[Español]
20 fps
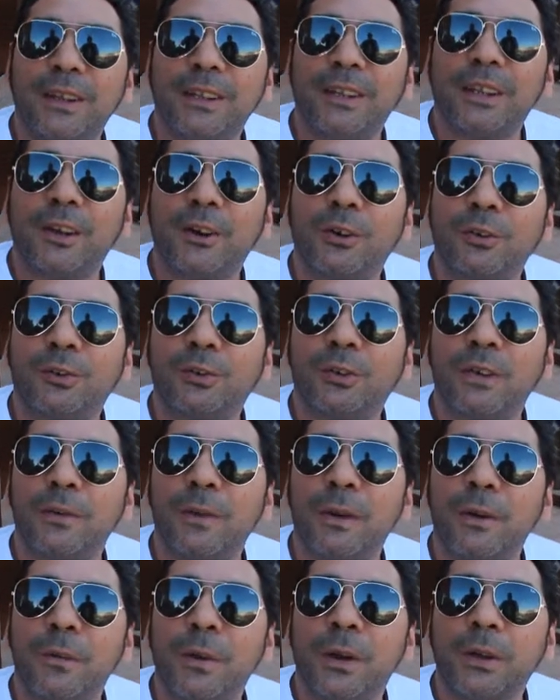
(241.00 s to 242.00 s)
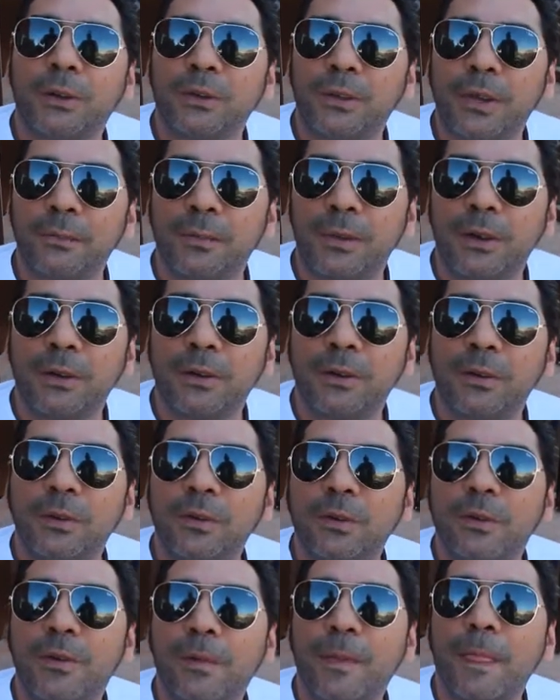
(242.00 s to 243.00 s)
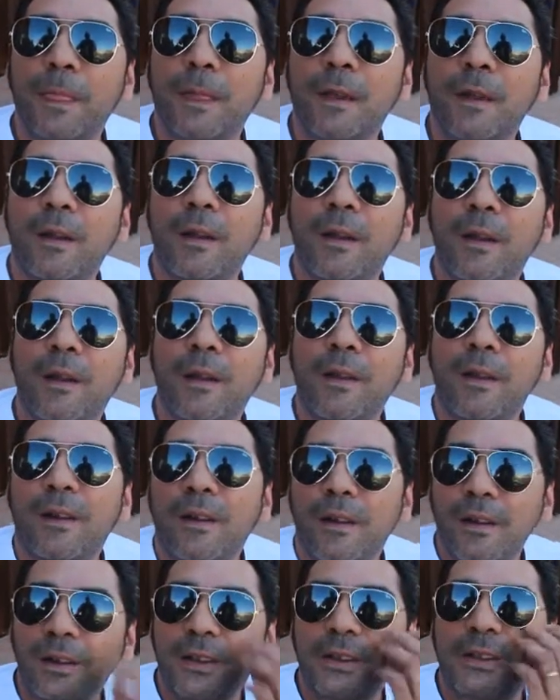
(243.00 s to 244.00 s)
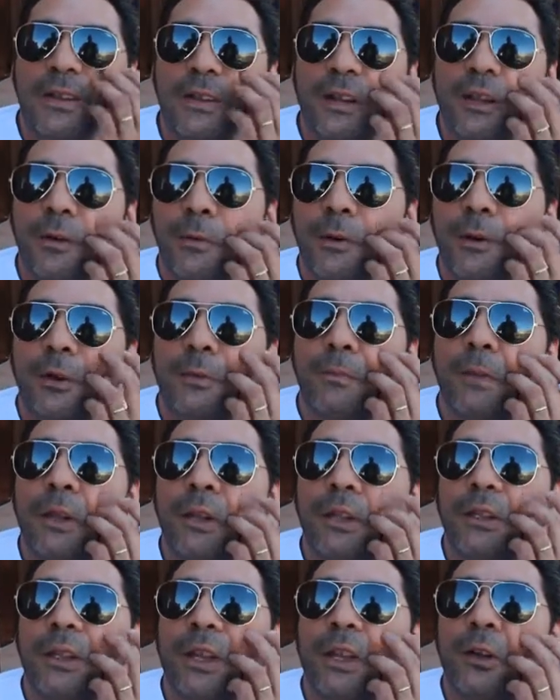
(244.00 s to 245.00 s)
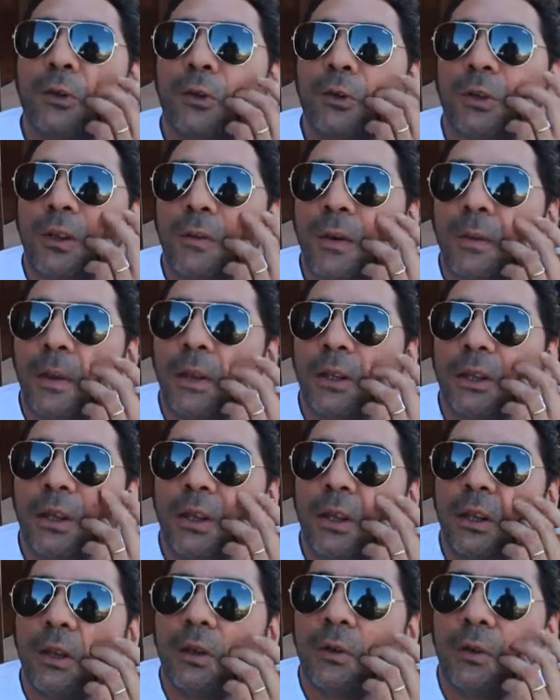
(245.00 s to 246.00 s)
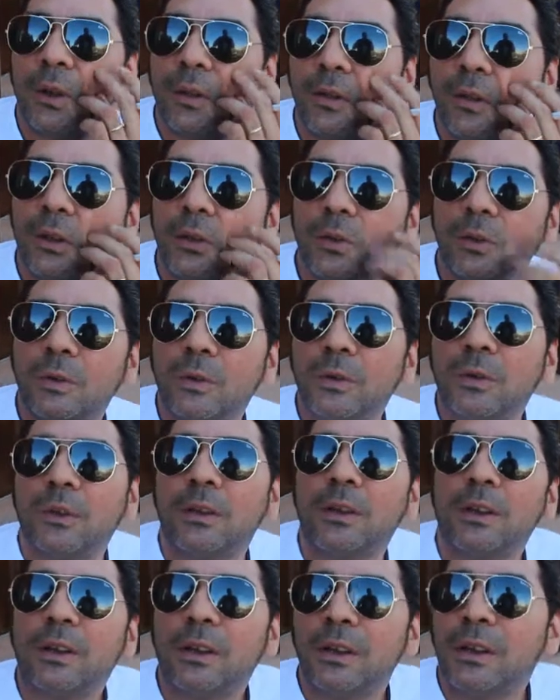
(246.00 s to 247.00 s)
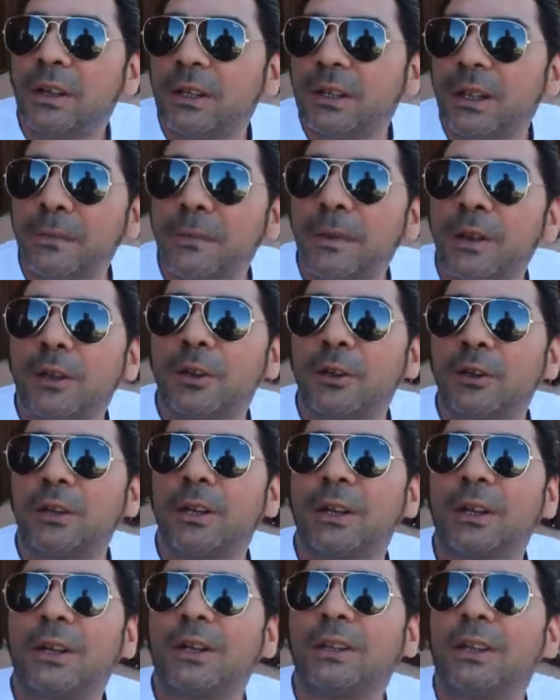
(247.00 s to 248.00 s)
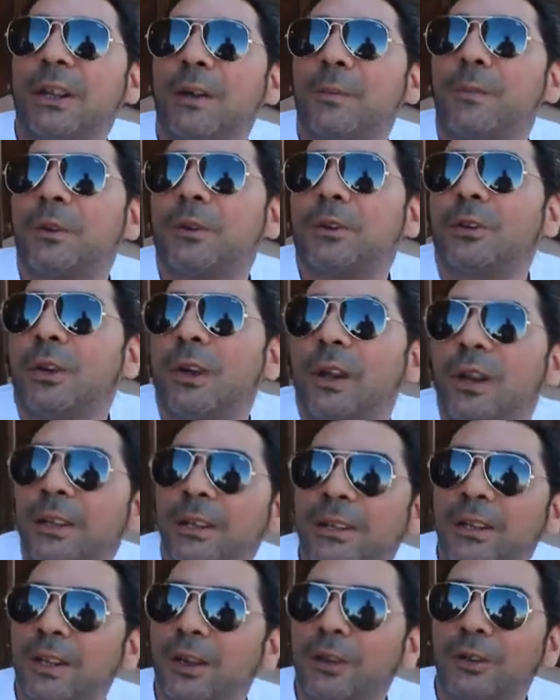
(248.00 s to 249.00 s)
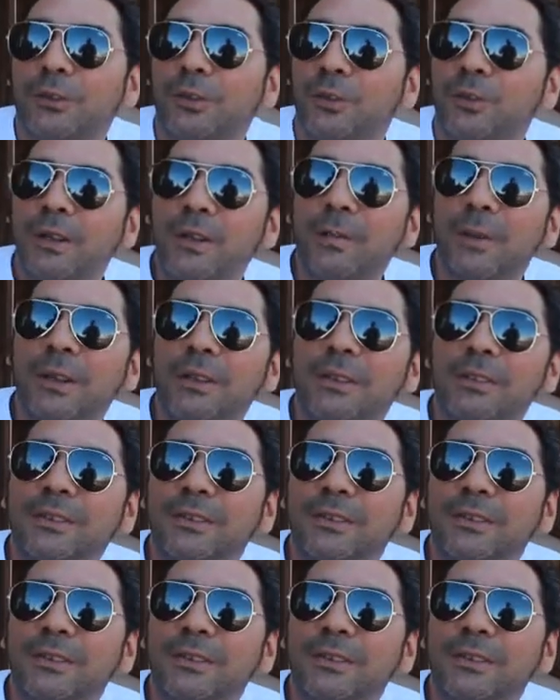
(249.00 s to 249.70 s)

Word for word: crítica constructiva es bueno siempre, ¿no? Ellos me, critican constructivamente, lo acepto, y también ellos tienen que ser expuestos a las críticas constructivas.